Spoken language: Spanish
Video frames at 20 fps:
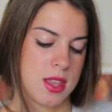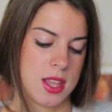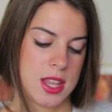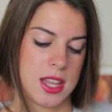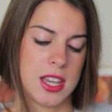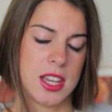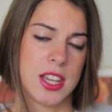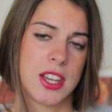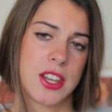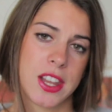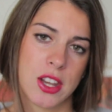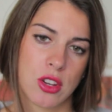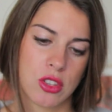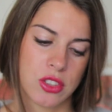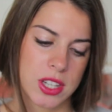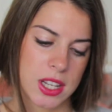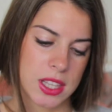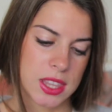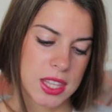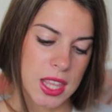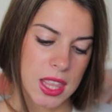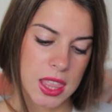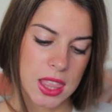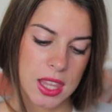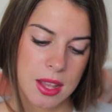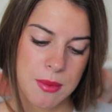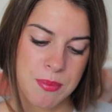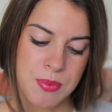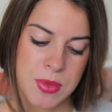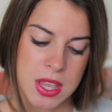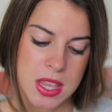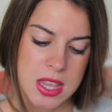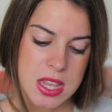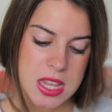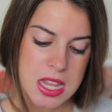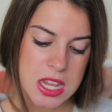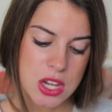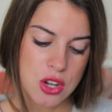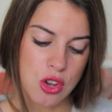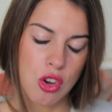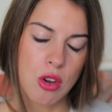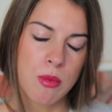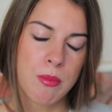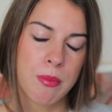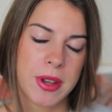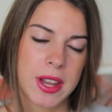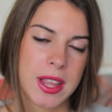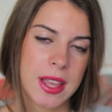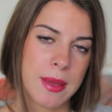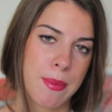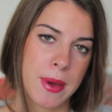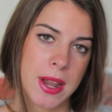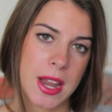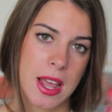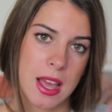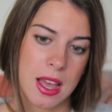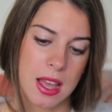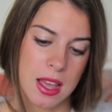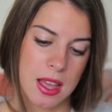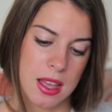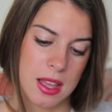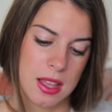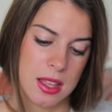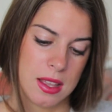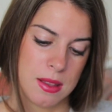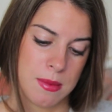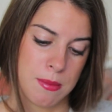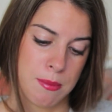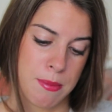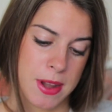en, otra tienda y no compré para,